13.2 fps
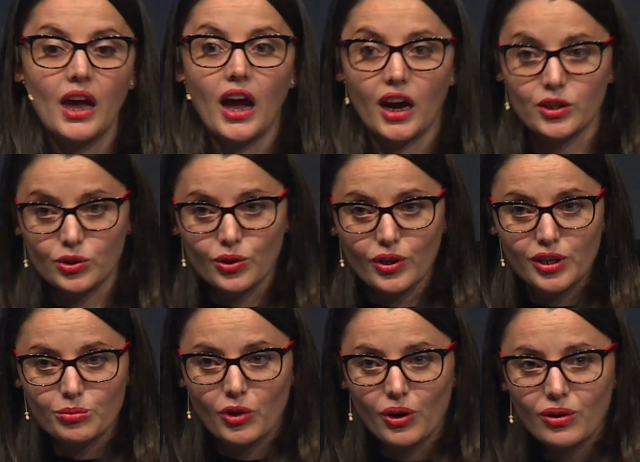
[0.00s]

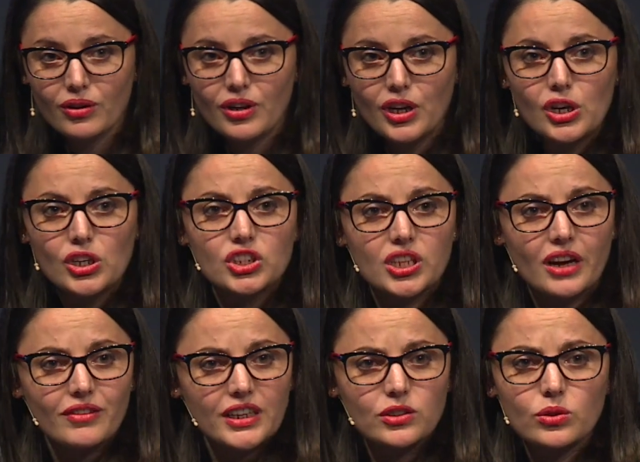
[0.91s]
Actuellement, je
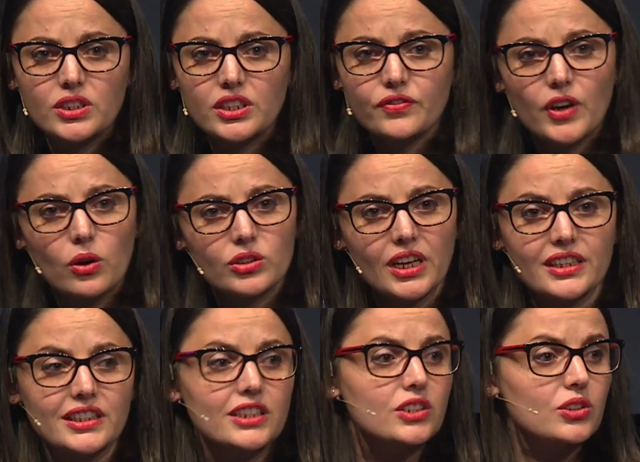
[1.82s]
travaille sur différents
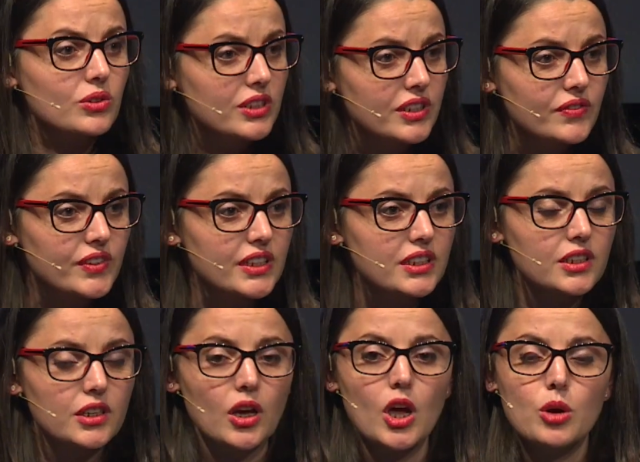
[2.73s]
articles
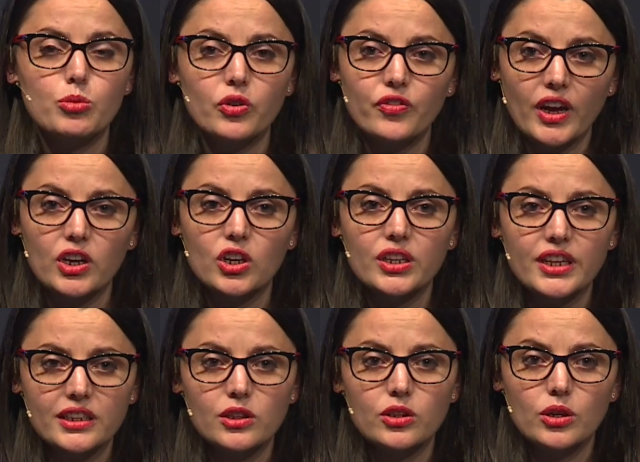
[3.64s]
scientifiques pour faire
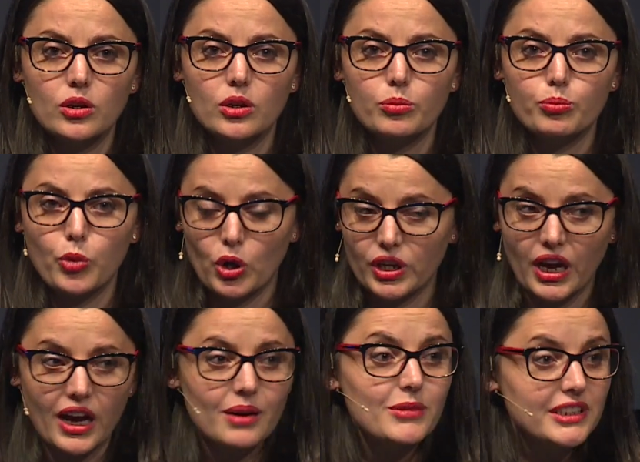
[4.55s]
connaître le
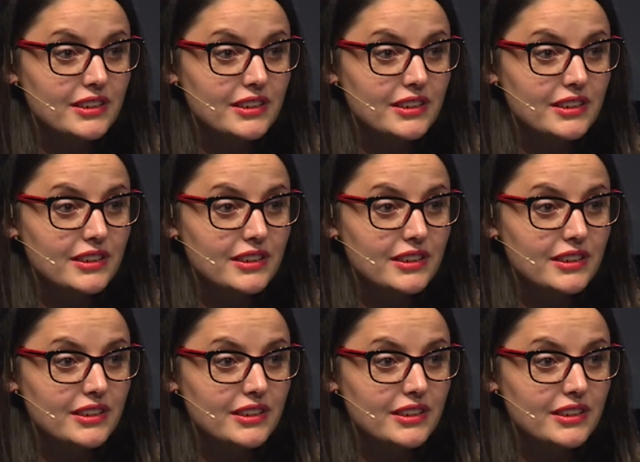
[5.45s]
programme et